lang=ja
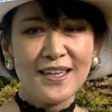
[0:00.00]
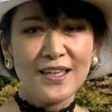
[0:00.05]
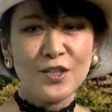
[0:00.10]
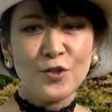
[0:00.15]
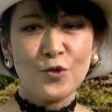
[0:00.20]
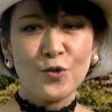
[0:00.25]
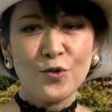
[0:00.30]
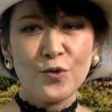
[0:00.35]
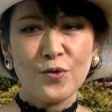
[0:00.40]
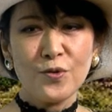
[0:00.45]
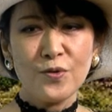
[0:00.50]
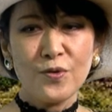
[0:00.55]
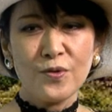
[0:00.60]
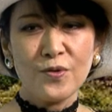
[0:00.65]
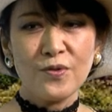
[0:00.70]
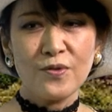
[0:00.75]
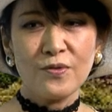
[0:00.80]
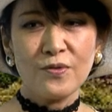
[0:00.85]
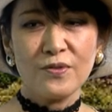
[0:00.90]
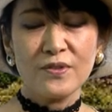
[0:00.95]
あ
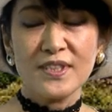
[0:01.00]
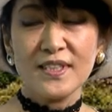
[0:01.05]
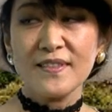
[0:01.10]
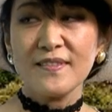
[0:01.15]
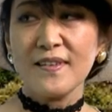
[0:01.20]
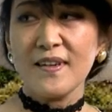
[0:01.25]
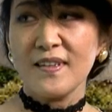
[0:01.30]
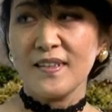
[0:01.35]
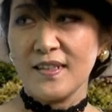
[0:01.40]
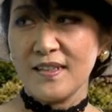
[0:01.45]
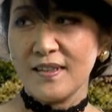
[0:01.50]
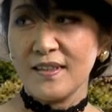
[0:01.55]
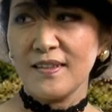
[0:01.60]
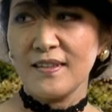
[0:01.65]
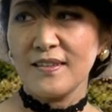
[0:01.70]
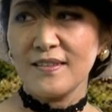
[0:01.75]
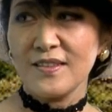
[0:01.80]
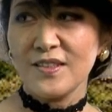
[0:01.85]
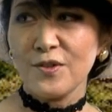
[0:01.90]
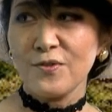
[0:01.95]
の実際
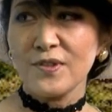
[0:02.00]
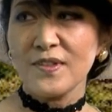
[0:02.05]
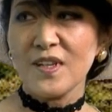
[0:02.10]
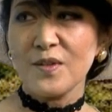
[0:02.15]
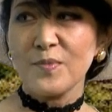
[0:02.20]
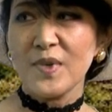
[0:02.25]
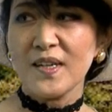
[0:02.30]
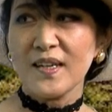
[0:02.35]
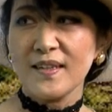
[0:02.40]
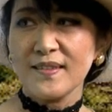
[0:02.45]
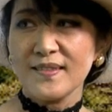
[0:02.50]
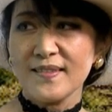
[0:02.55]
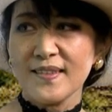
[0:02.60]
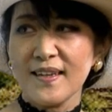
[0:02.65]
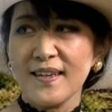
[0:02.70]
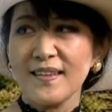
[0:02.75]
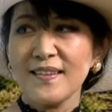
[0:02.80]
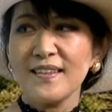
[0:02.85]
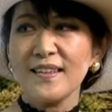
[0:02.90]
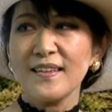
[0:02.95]
に女王様が
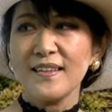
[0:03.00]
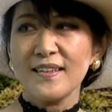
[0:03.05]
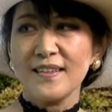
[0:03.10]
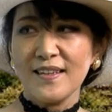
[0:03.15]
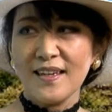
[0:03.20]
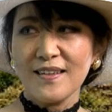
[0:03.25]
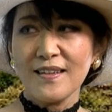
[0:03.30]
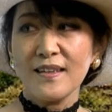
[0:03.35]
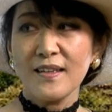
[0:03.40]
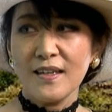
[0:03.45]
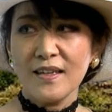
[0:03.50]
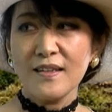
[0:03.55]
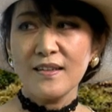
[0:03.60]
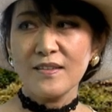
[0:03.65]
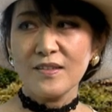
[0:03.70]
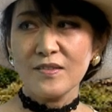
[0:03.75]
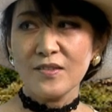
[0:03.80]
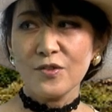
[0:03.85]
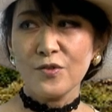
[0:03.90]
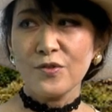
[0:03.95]
使っていた、うん、
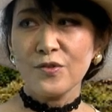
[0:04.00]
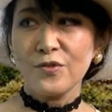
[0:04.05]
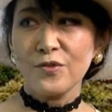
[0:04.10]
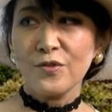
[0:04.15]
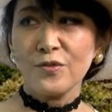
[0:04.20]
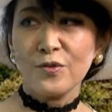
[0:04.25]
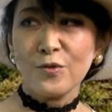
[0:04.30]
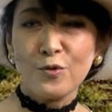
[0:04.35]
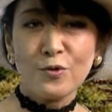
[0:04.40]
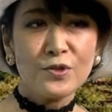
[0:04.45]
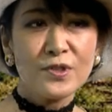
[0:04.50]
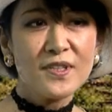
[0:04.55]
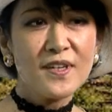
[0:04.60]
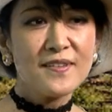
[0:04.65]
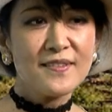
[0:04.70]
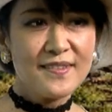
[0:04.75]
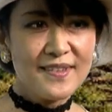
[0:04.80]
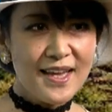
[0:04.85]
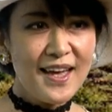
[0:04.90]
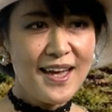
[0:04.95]
すごく
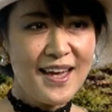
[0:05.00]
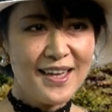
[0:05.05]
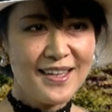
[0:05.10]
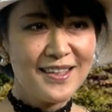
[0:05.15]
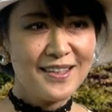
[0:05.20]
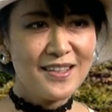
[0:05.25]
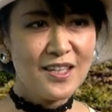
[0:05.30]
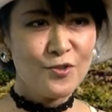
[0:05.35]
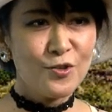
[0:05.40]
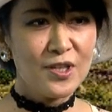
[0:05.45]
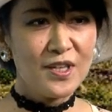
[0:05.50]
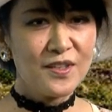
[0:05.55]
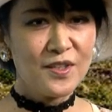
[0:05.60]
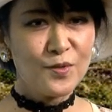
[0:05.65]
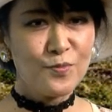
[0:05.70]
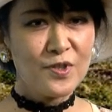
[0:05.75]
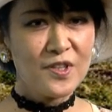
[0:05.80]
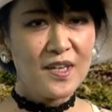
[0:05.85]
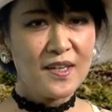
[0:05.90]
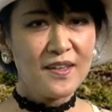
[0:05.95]
ゴージャスな
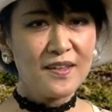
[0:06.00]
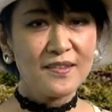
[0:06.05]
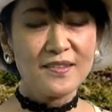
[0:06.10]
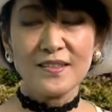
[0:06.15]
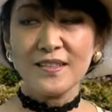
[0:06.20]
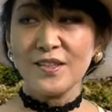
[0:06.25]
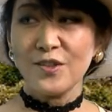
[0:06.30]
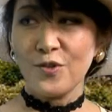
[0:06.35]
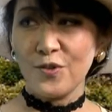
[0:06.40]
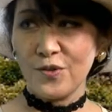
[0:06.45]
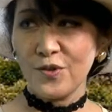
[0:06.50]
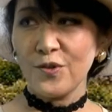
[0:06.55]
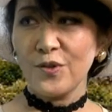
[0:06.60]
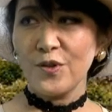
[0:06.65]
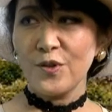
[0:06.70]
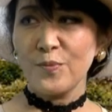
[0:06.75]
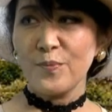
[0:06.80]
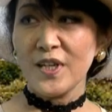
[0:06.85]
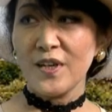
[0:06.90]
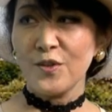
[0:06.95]
デコラティブな感じの
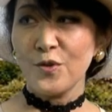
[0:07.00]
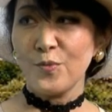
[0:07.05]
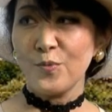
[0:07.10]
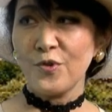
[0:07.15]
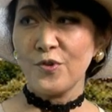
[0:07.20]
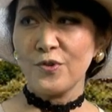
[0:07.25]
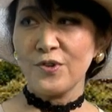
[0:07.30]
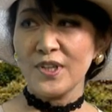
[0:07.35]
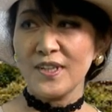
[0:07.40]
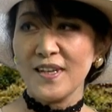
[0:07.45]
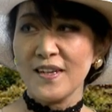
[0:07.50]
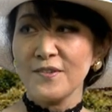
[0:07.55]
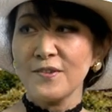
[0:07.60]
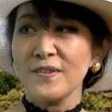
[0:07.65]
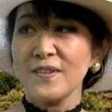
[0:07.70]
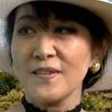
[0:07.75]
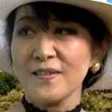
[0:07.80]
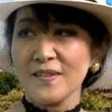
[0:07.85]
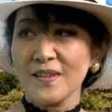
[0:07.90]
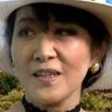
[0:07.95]
ピアノも置いてある
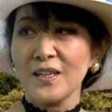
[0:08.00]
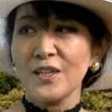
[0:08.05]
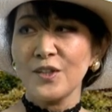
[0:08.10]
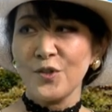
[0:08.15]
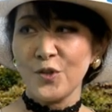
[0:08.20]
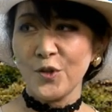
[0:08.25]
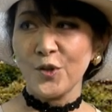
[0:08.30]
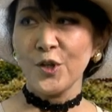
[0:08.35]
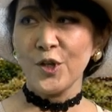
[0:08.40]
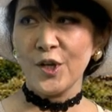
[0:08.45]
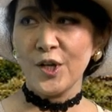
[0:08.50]
んですけれど、はい